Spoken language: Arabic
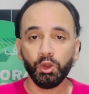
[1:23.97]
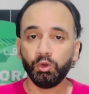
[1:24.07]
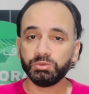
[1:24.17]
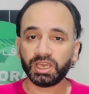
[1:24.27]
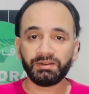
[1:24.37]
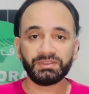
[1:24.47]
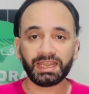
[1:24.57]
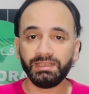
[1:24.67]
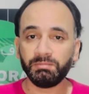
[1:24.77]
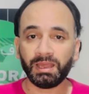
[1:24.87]
ومش عارف
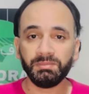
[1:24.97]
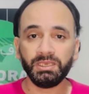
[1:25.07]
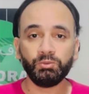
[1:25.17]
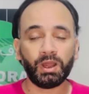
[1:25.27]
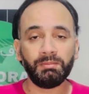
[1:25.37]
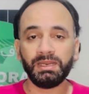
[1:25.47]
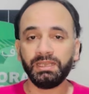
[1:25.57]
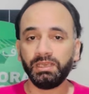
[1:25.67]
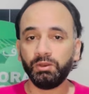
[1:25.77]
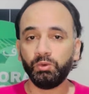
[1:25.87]
اتخانق مع مين وعمل
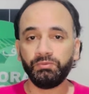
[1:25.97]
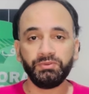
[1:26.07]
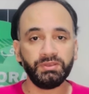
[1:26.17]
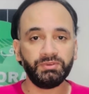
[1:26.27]
ايه وفي